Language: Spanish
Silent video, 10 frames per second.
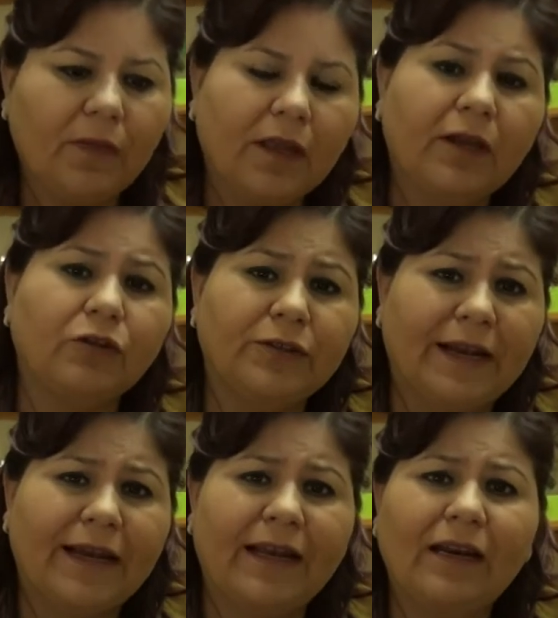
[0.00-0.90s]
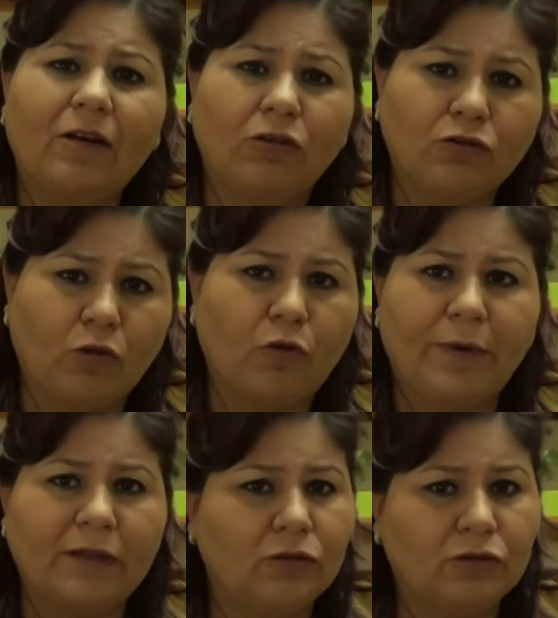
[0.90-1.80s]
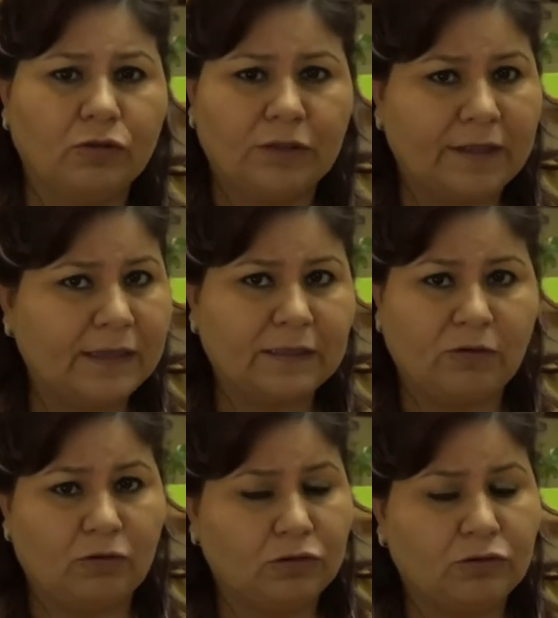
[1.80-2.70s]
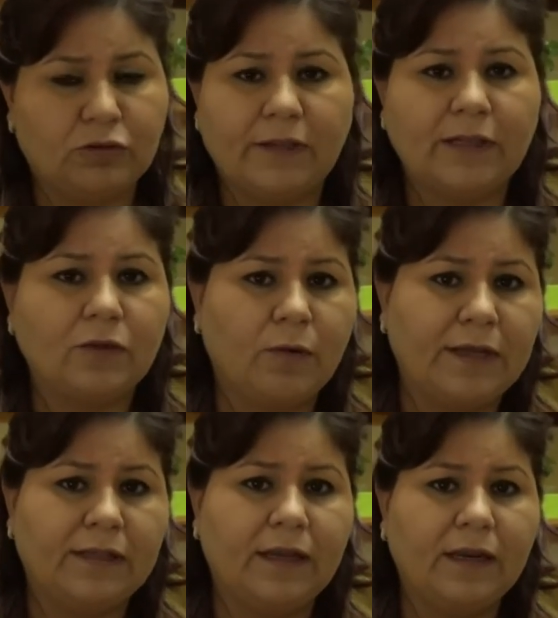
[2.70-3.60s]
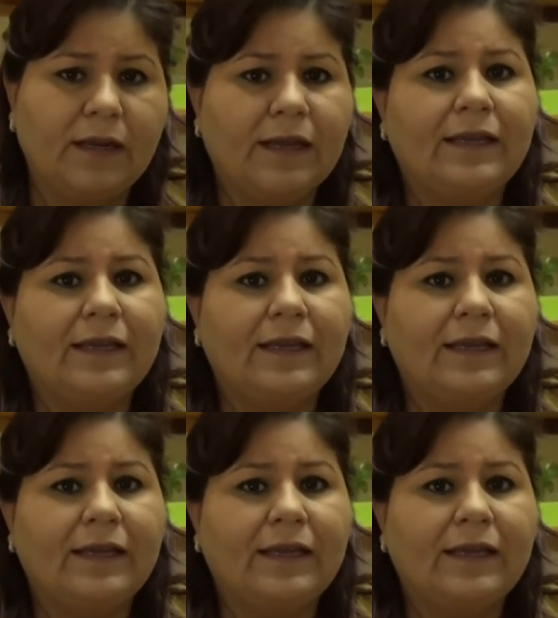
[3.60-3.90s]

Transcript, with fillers: que nos traigan los documentos que ustedes con los que ustedes cuenten,